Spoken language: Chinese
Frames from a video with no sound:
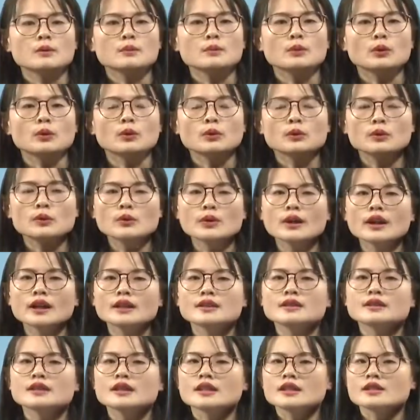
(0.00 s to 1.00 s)
博物
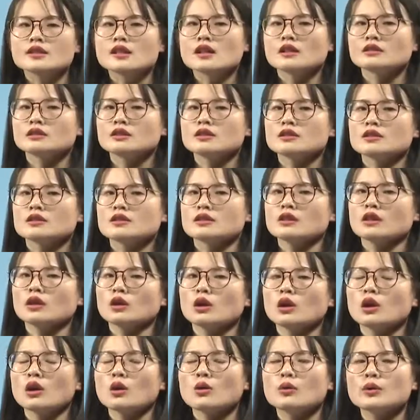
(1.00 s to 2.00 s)
院介绍的时
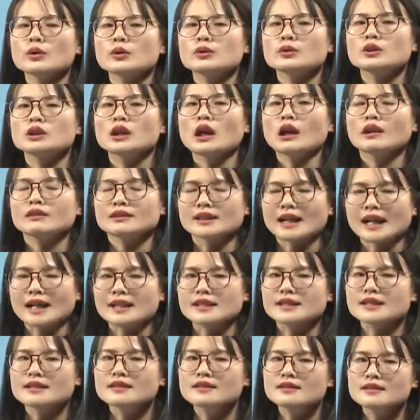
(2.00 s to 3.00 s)
候会遇到哪
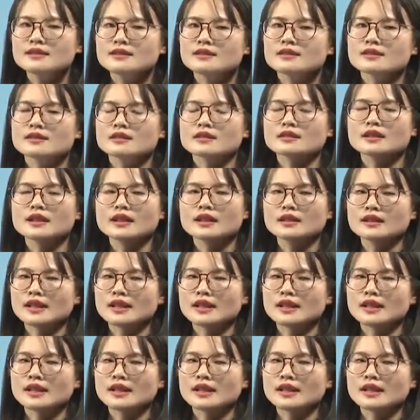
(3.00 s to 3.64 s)
些字词，